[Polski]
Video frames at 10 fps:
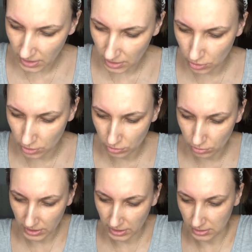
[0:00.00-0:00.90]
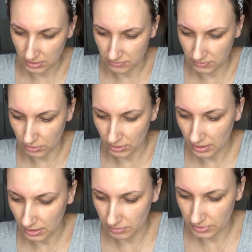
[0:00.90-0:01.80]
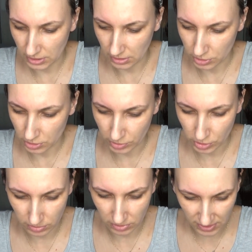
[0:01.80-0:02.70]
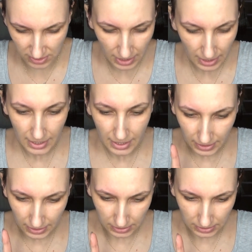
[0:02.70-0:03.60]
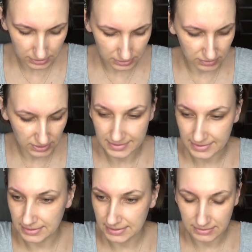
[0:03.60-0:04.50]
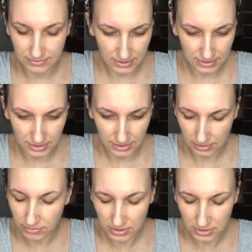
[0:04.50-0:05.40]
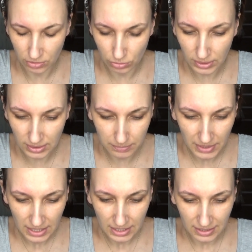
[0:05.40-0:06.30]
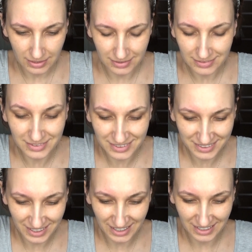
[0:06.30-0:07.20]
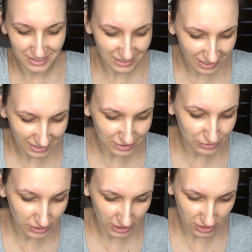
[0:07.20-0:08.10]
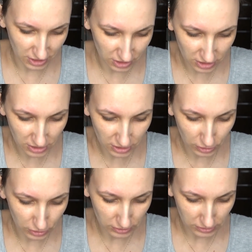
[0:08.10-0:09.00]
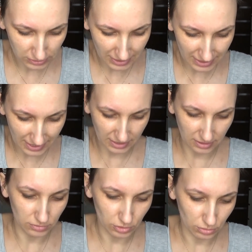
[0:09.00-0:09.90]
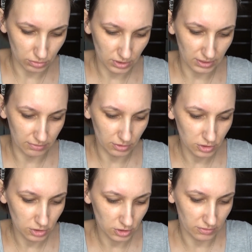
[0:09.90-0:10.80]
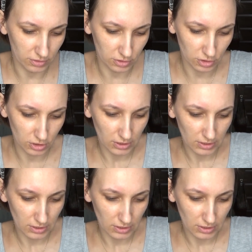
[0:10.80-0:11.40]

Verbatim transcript: czyli numer jeden jest wykonany, ale będzie nam jeszcze potrzebny, więc, e, więc nic więcej, więc nie odkładam. E, dalej, dalej dwójeczka, czyli klej. No kurde, wychodzisz czy nie wychodzisz?